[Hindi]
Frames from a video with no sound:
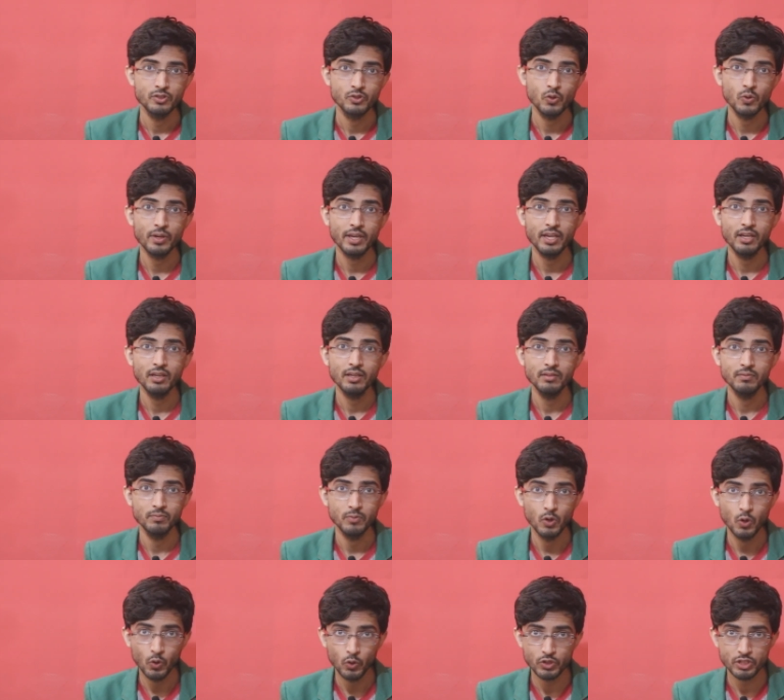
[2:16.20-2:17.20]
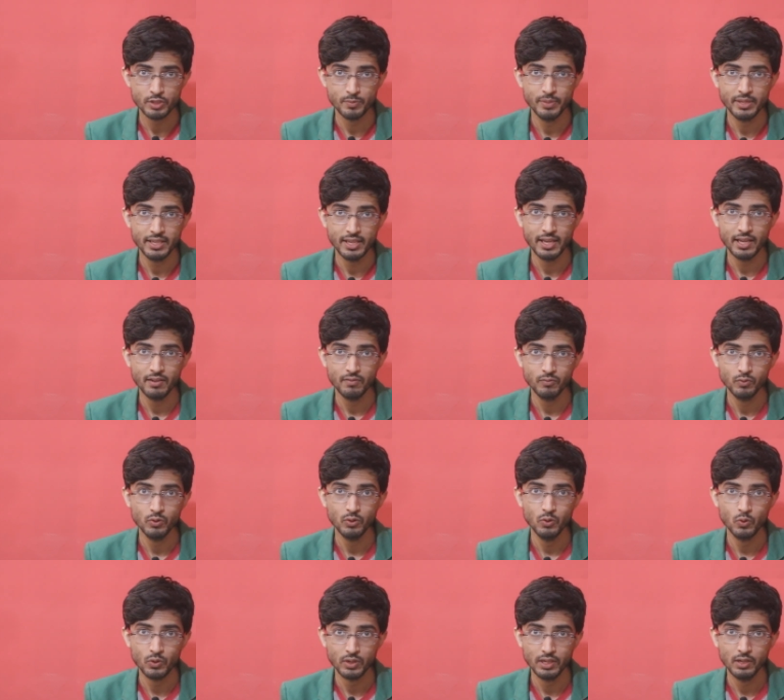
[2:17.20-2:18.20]
जो कि होस्ट भी हैं
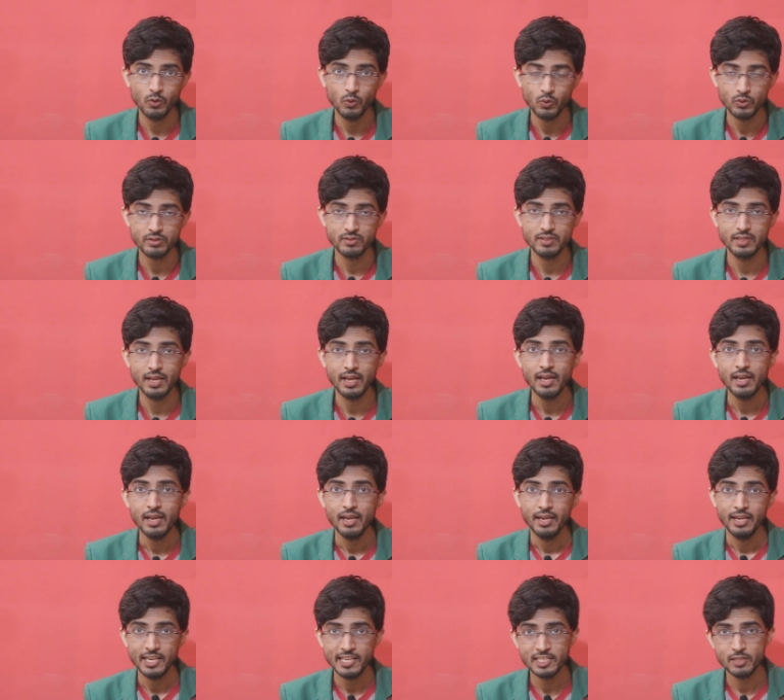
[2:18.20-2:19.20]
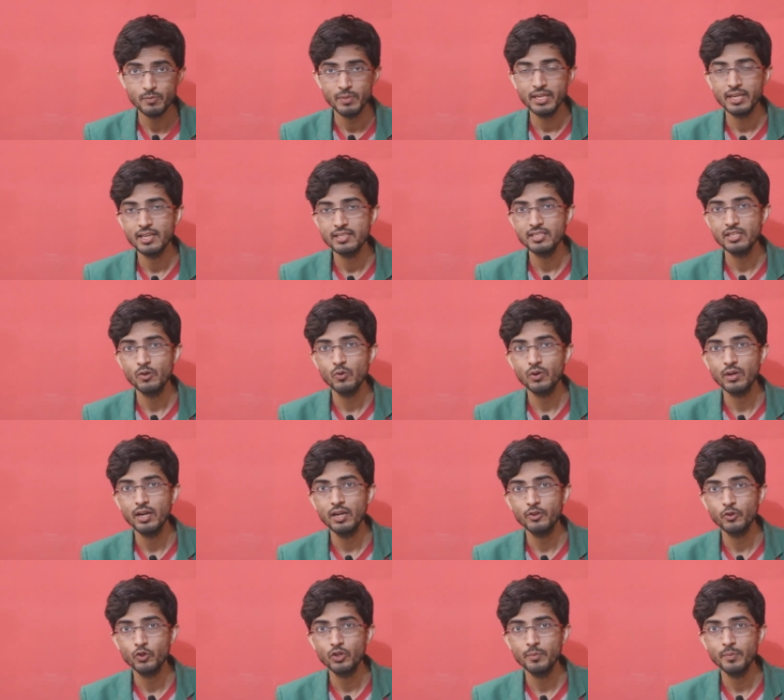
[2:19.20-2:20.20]
वो लोकल होस्ट हैं इसमें कैसे
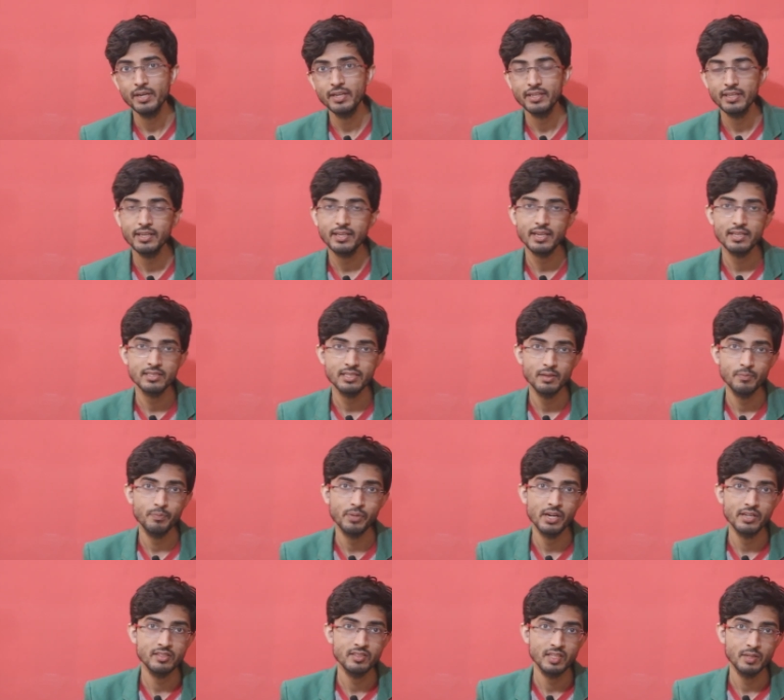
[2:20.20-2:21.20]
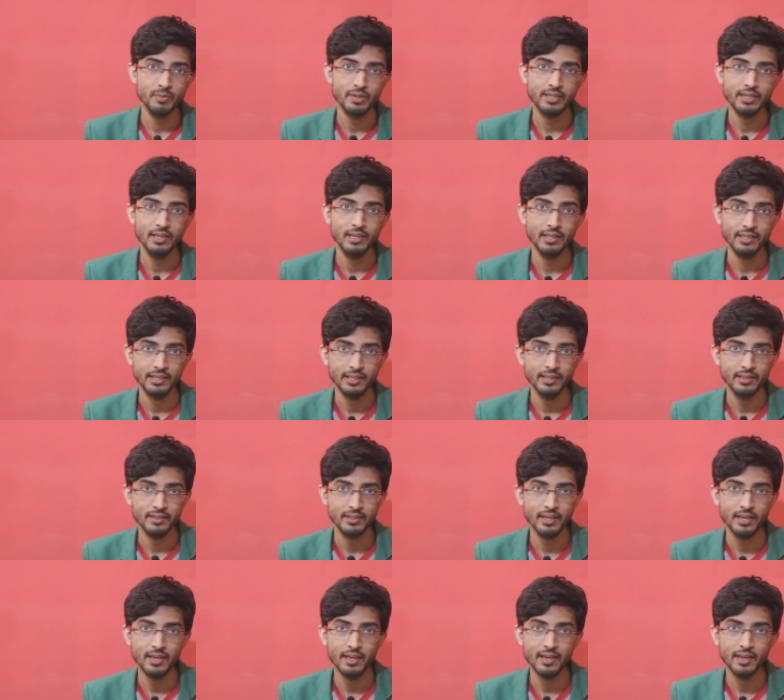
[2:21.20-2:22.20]
होगा टूर्नामेंट ये कैसे पाँच टीमें खेलेंगी
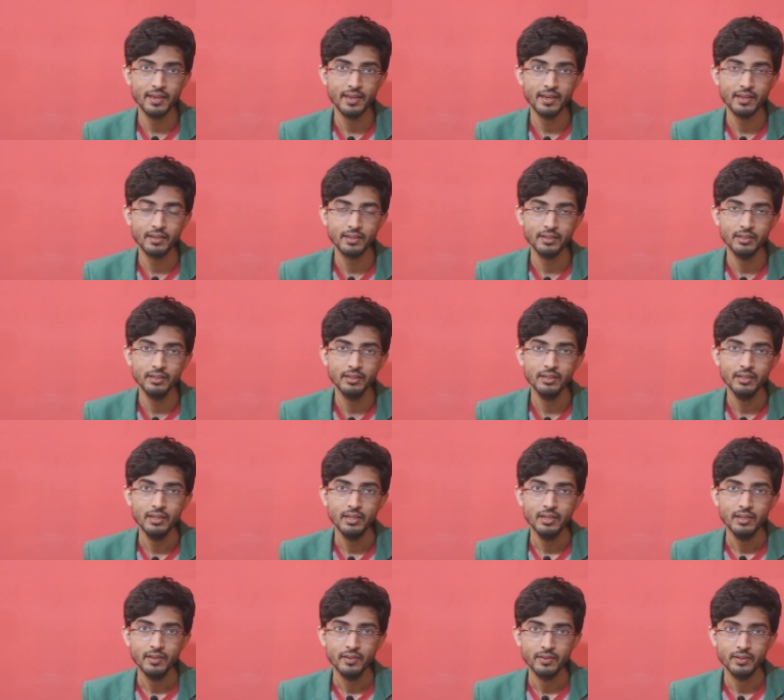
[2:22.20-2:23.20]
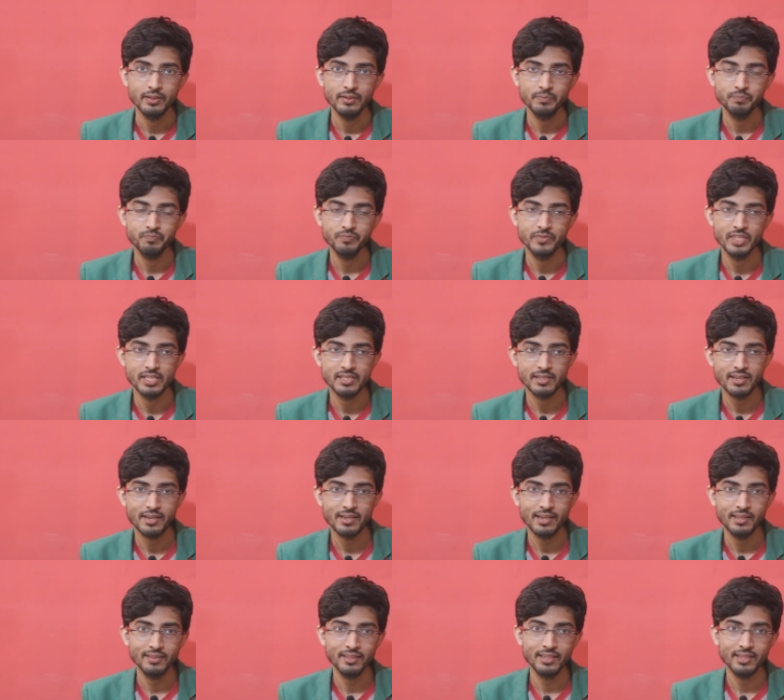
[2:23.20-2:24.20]
ये एक
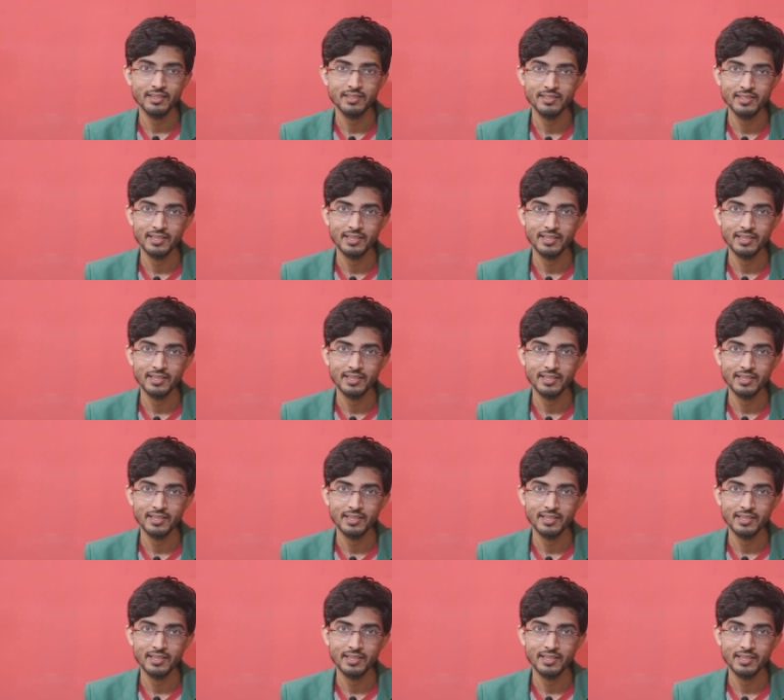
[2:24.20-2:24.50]
जैसे कहते हैं कि